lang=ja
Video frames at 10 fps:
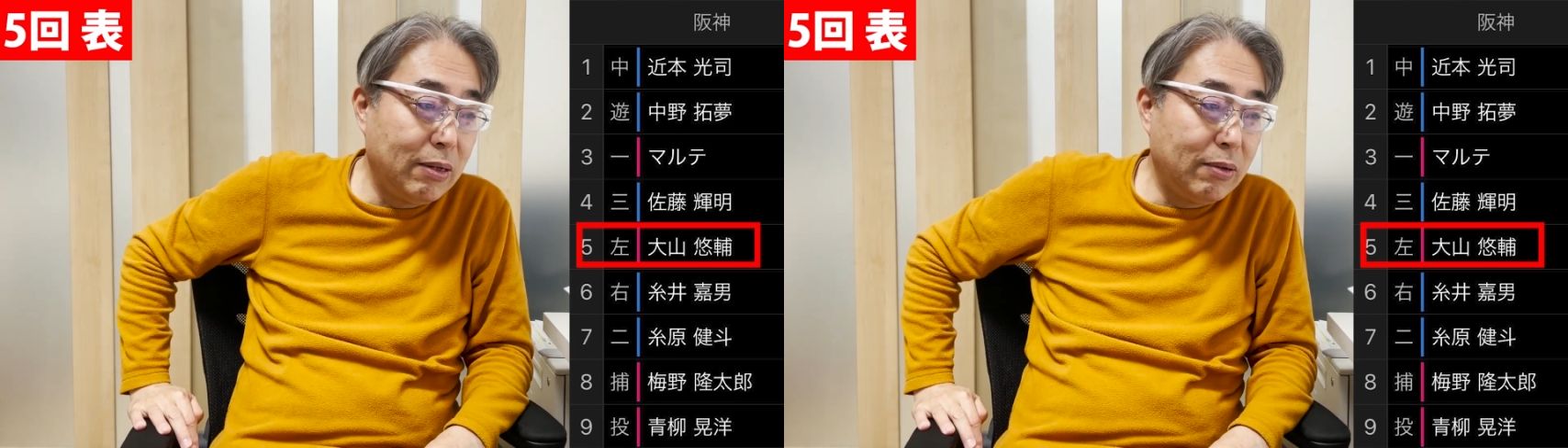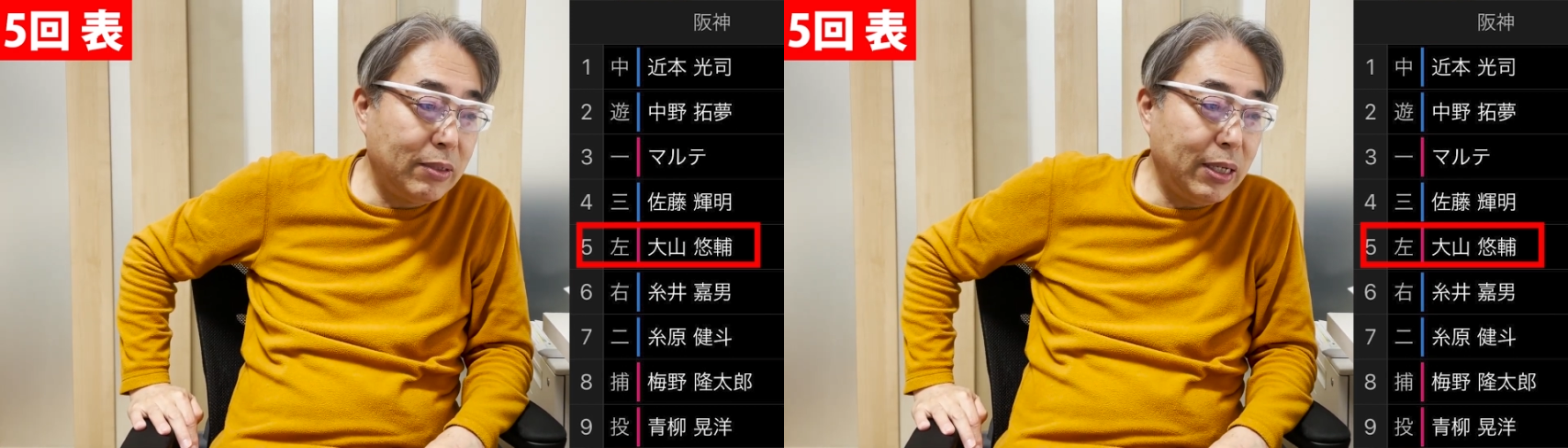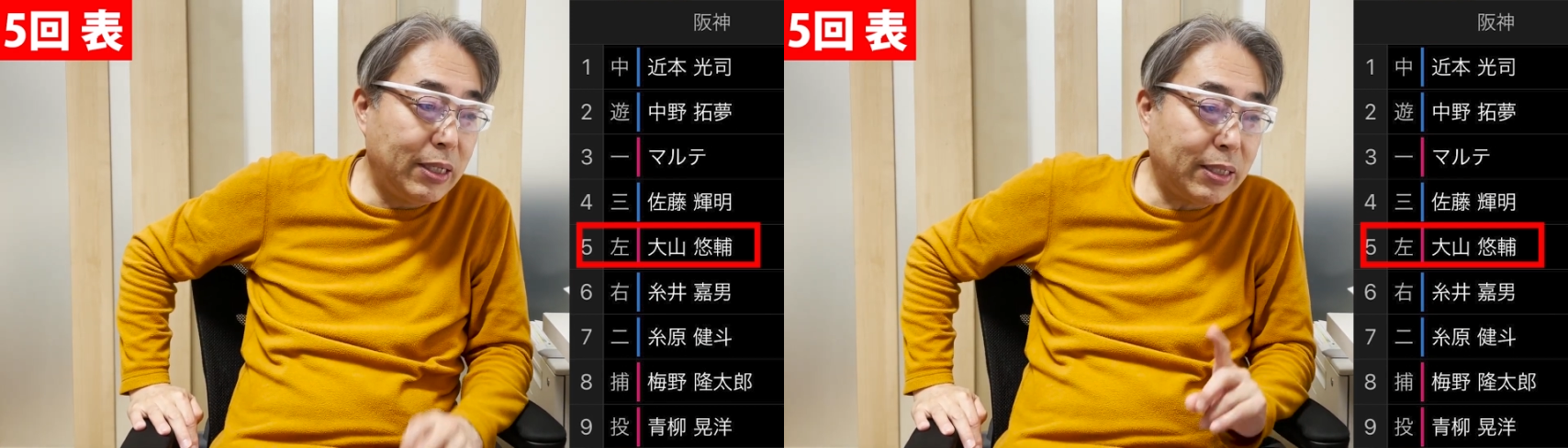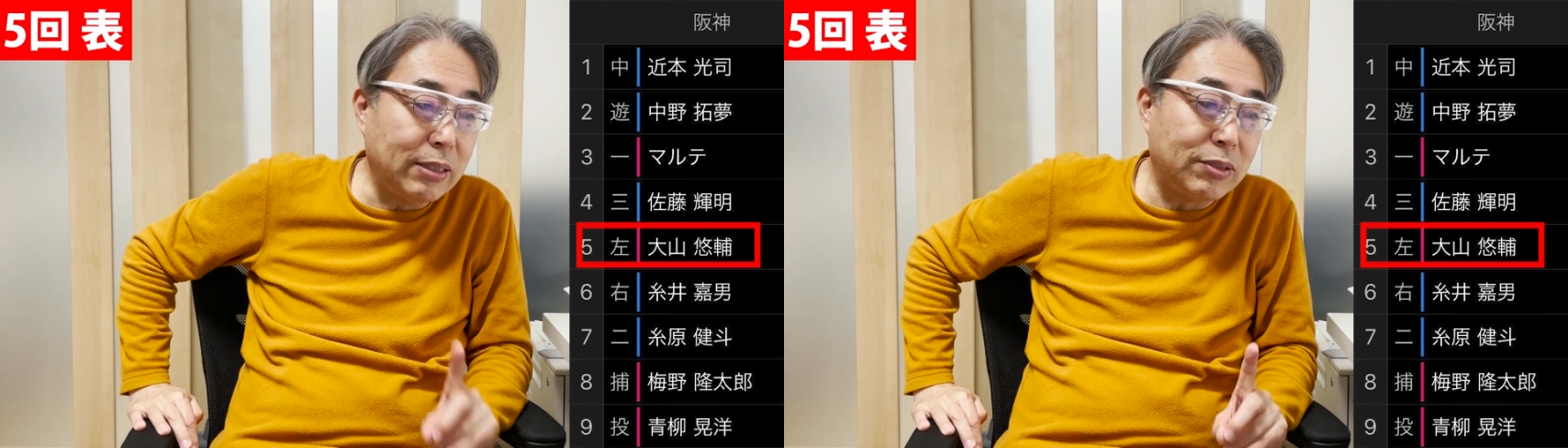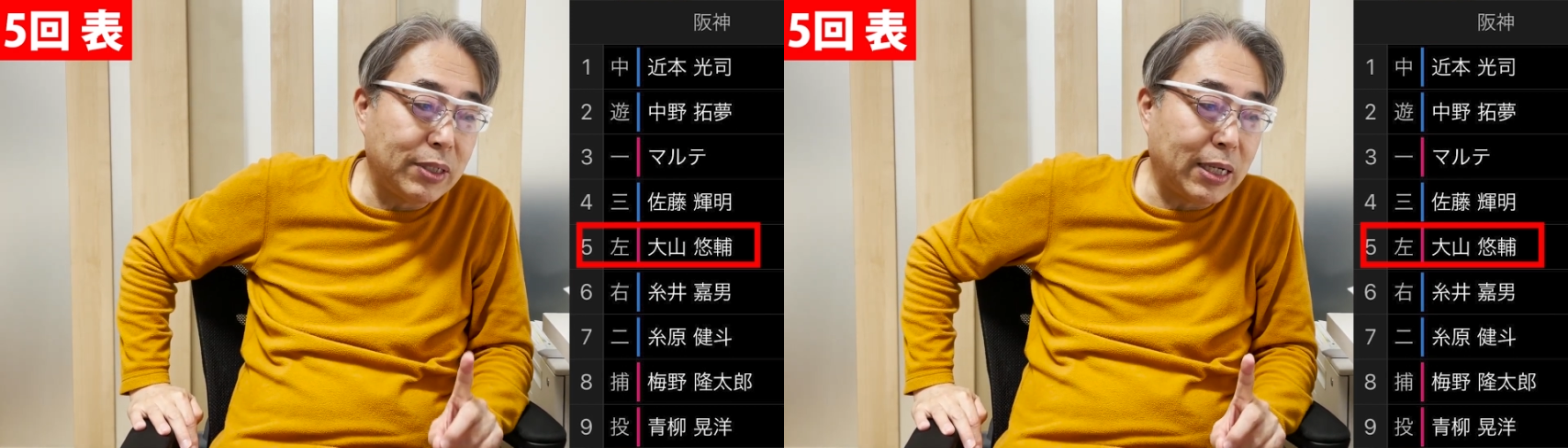た。で、1
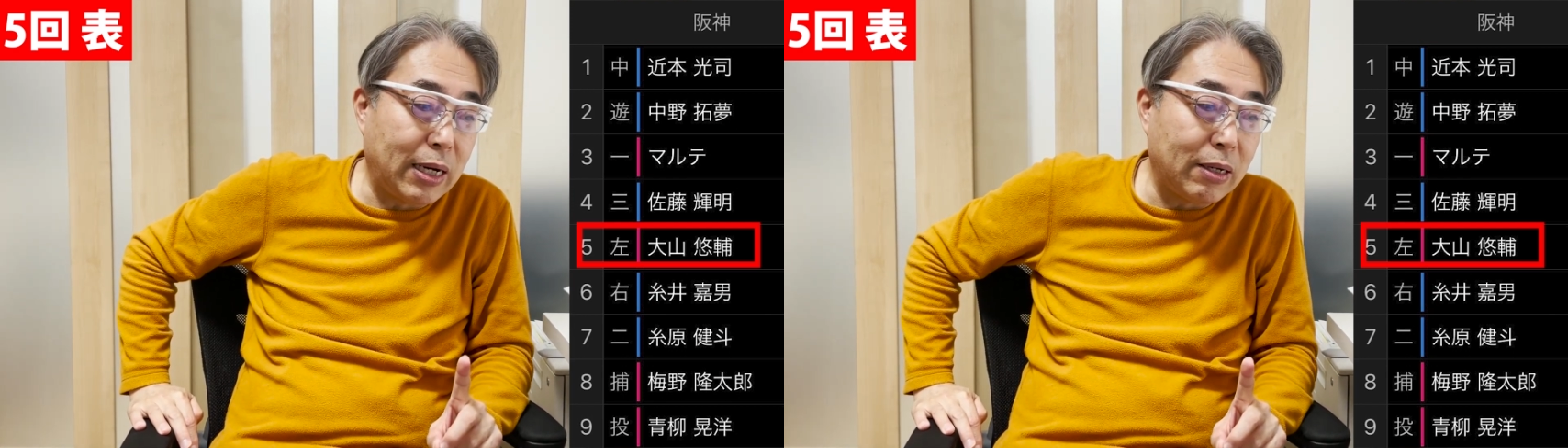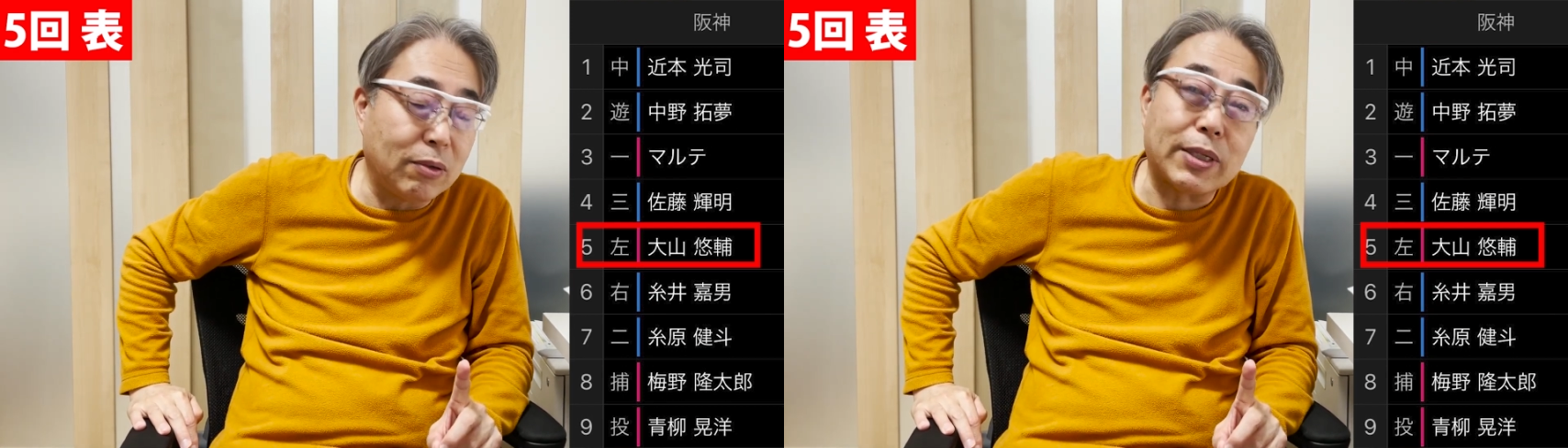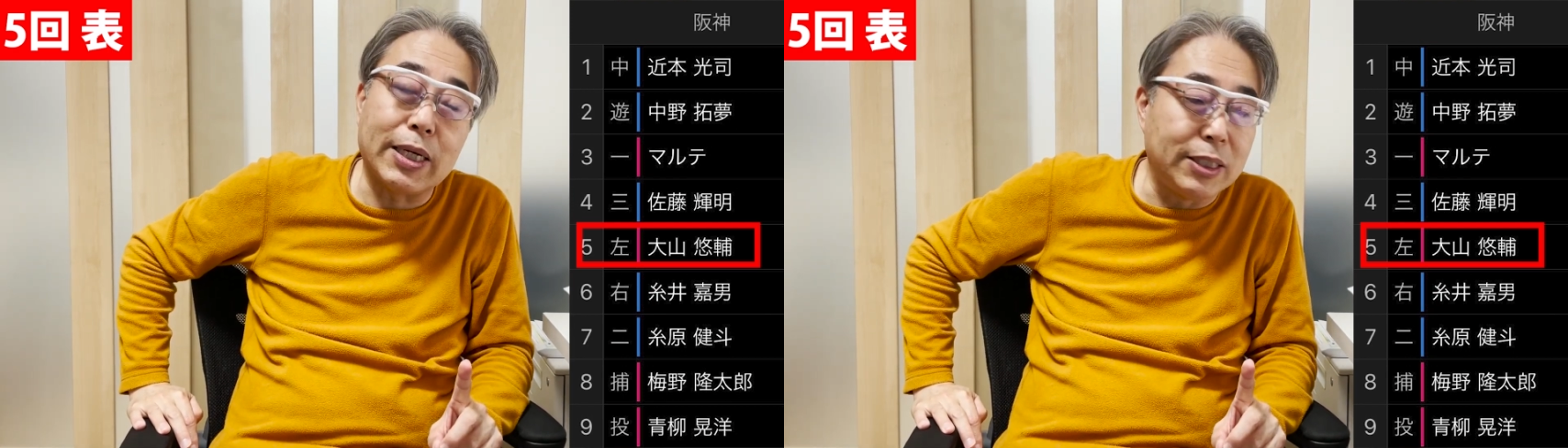点追加、5対